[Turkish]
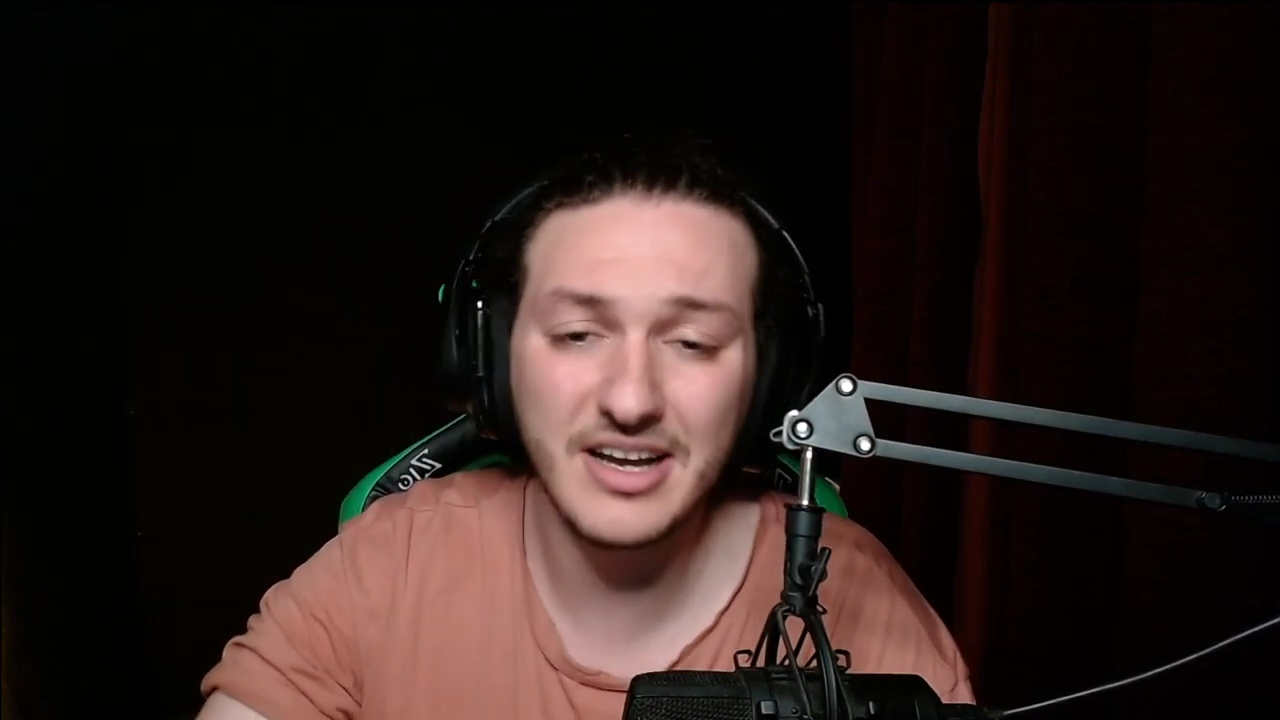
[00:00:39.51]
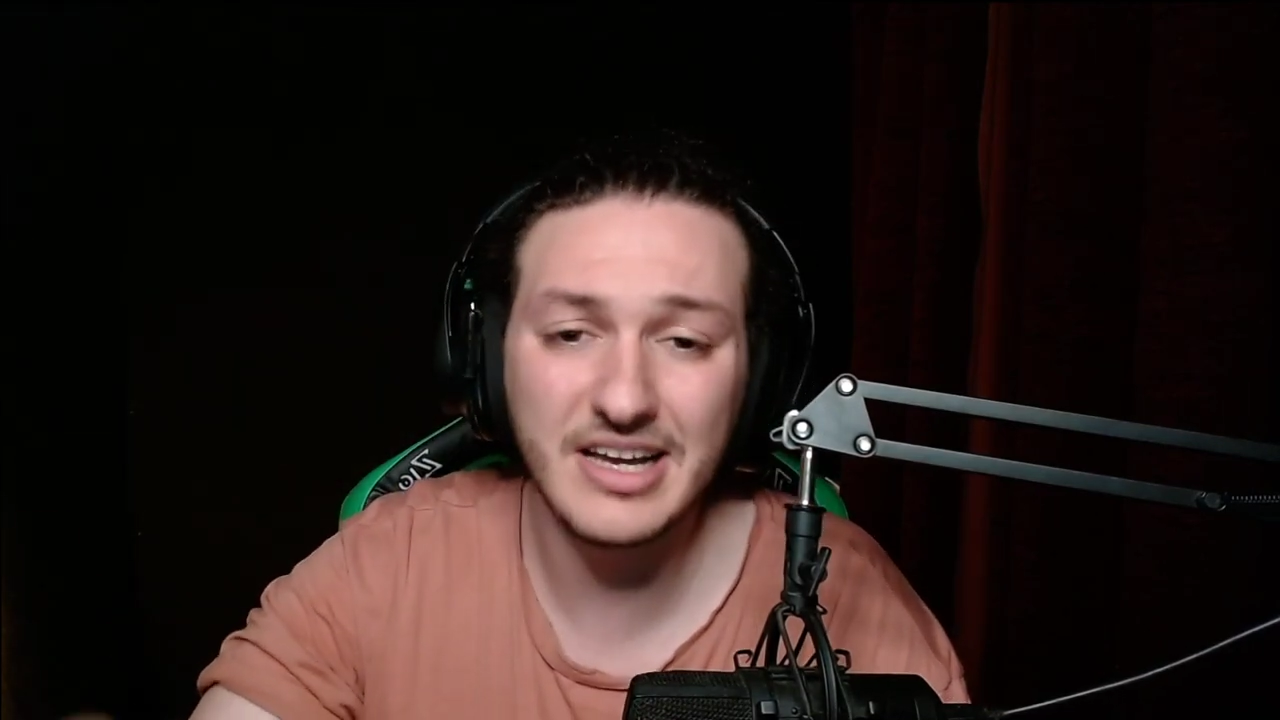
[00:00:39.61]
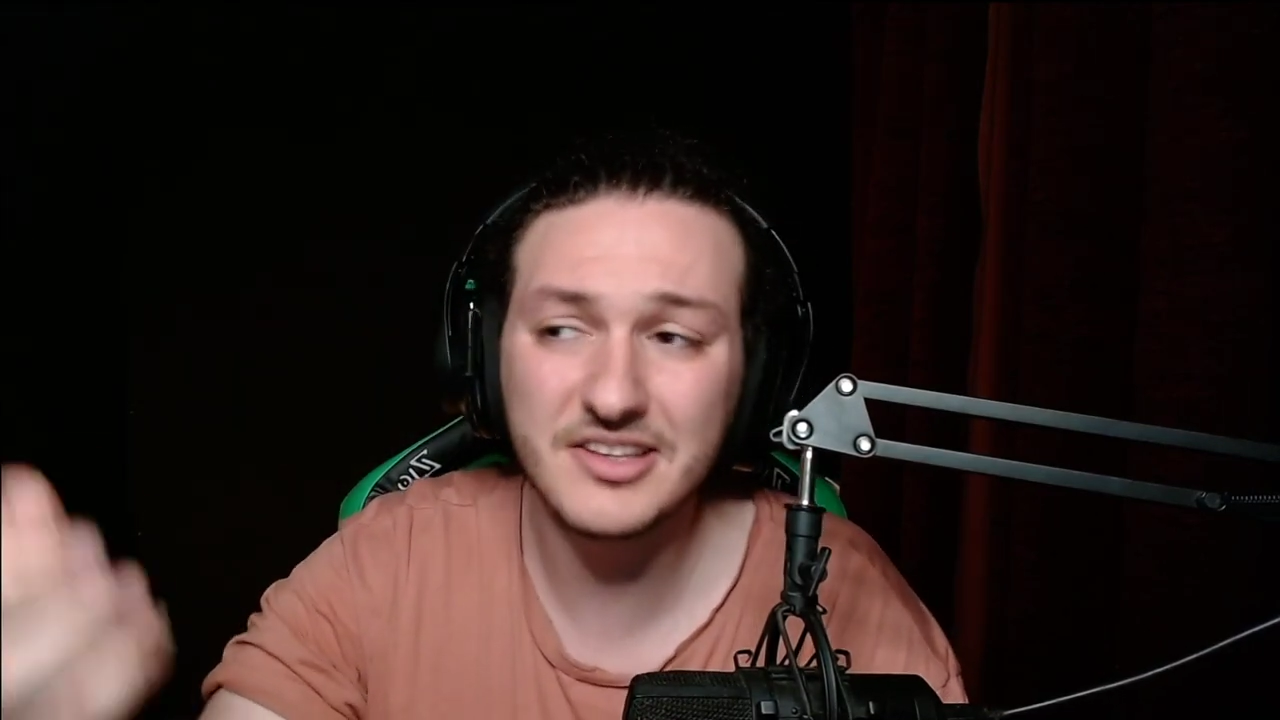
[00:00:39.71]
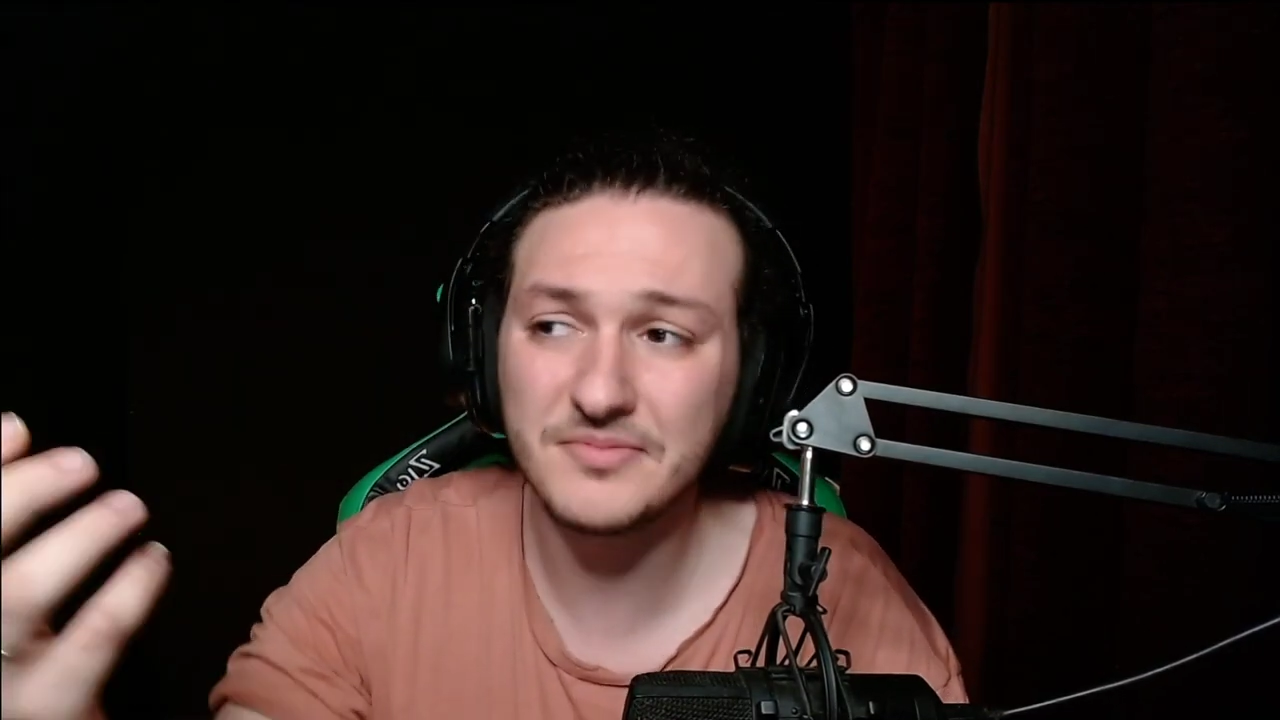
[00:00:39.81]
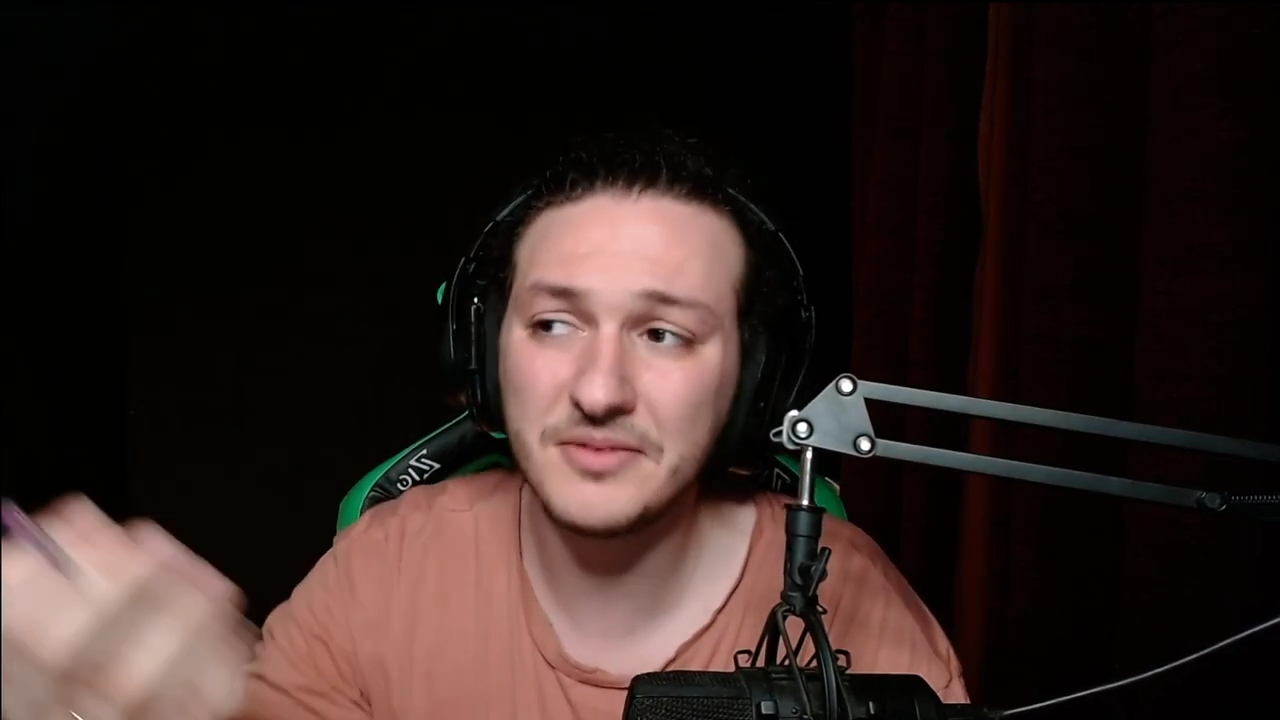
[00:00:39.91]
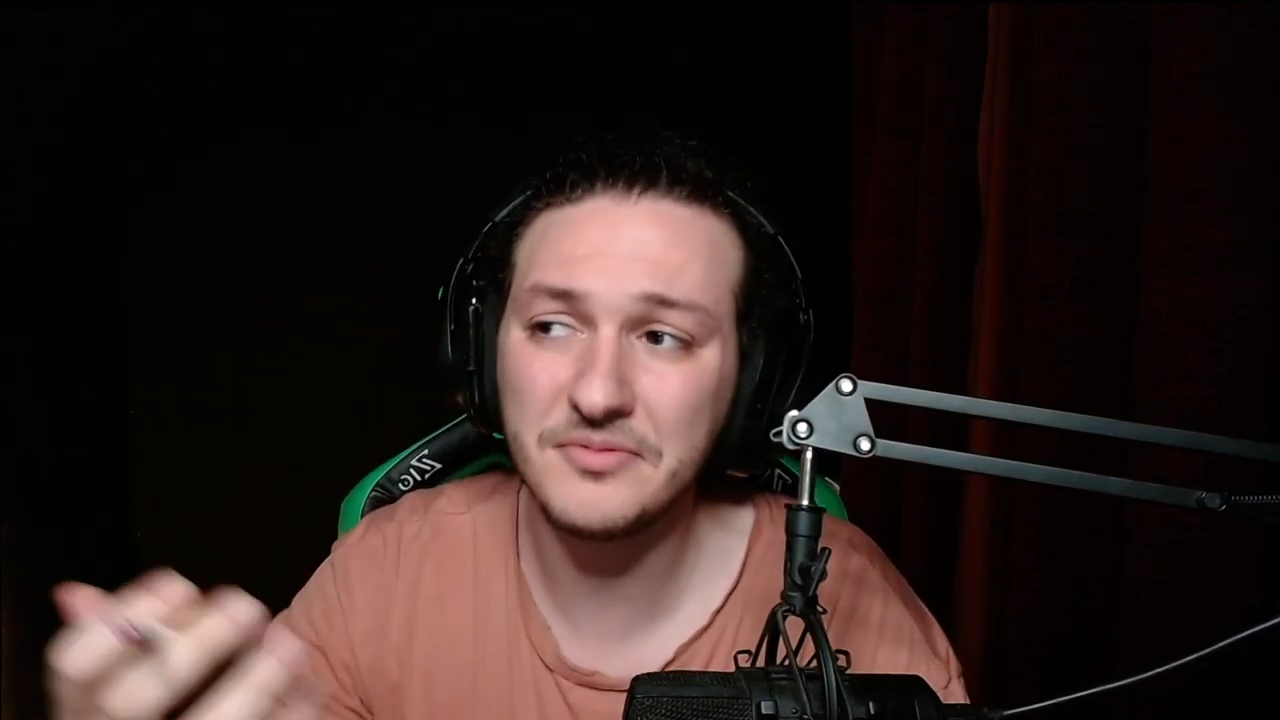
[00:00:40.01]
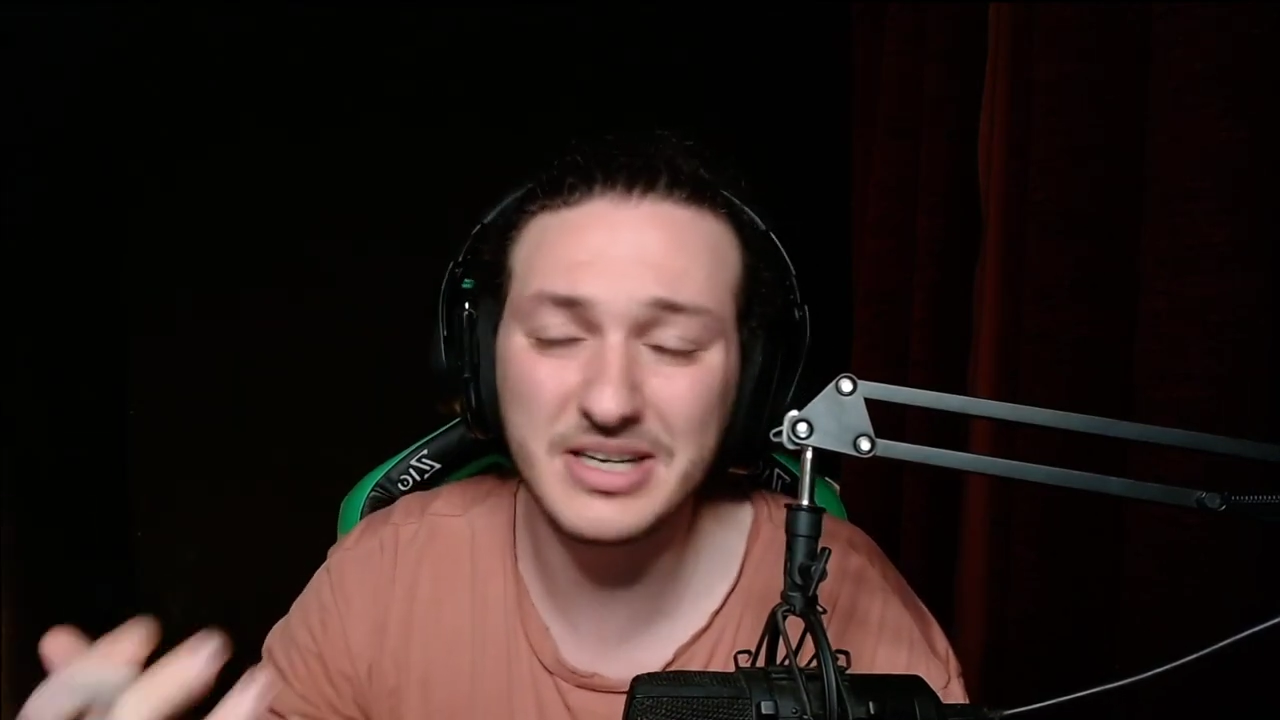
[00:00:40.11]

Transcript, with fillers: hayatımda bir